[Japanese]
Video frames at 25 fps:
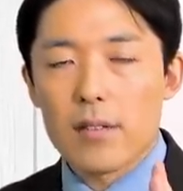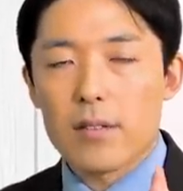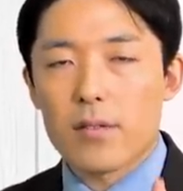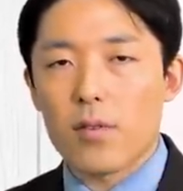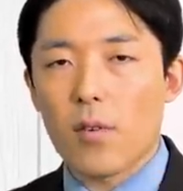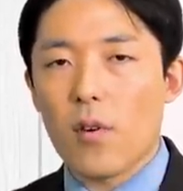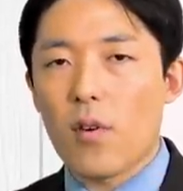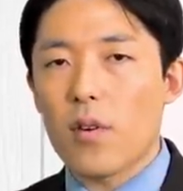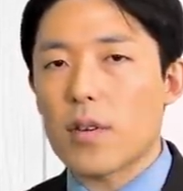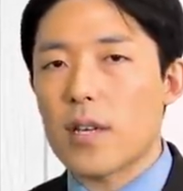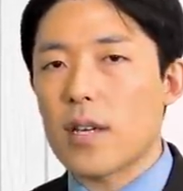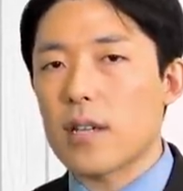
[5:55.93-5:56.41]

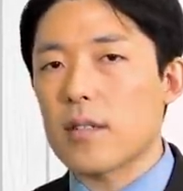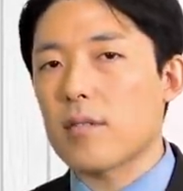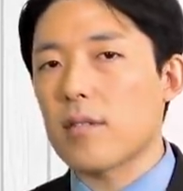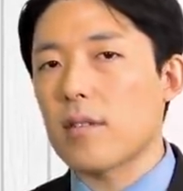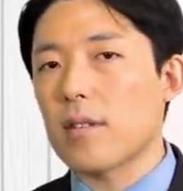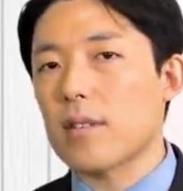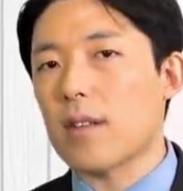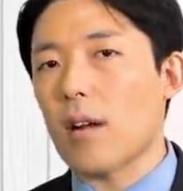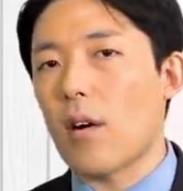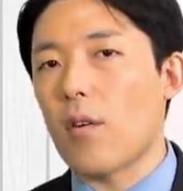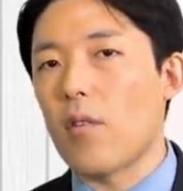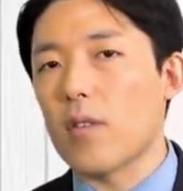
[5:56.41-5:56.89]
そう気
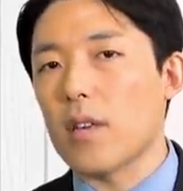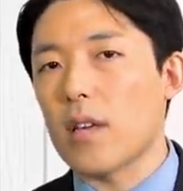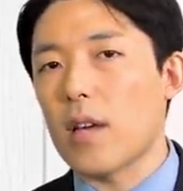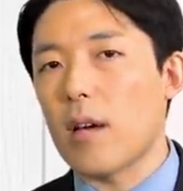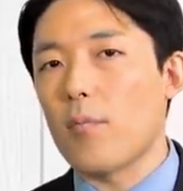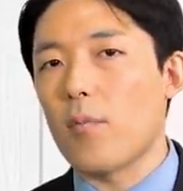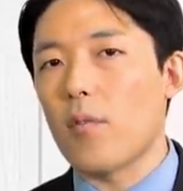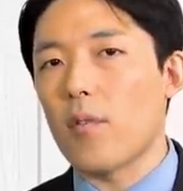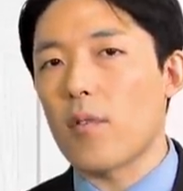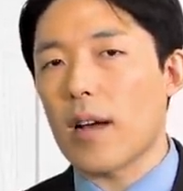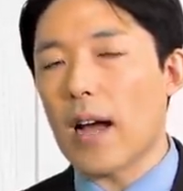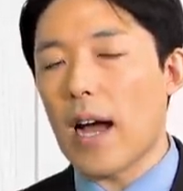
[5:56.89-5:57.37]
づいた
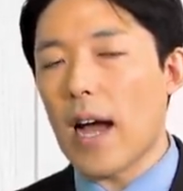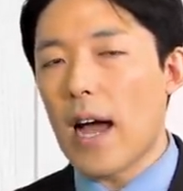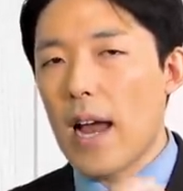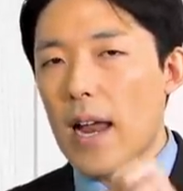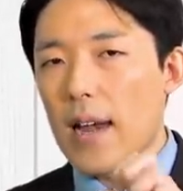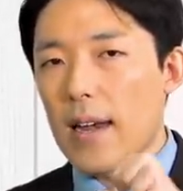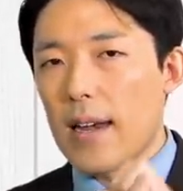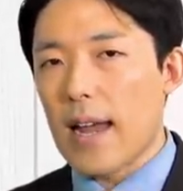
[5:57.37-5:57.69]
ホリエモンが